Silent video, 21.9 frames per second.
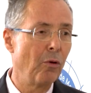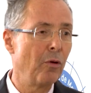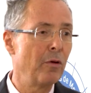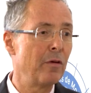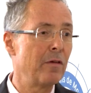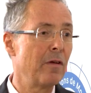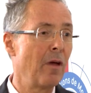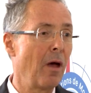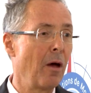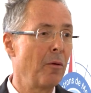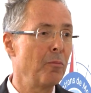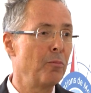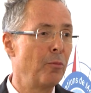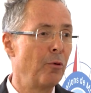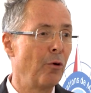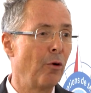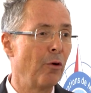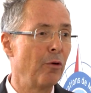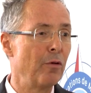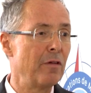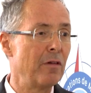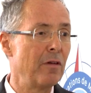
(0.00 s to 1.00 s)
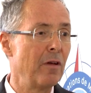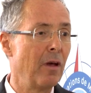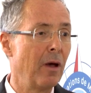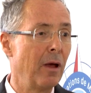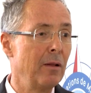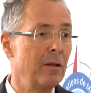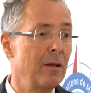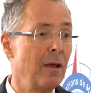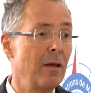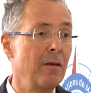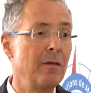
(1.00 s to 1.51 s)
simple,
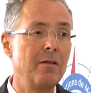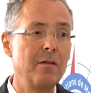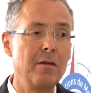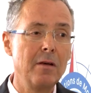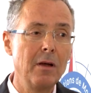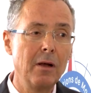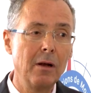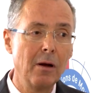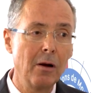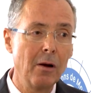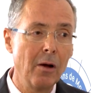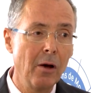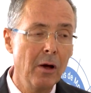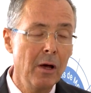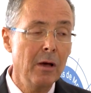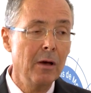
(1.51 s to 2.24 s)
c'est des îles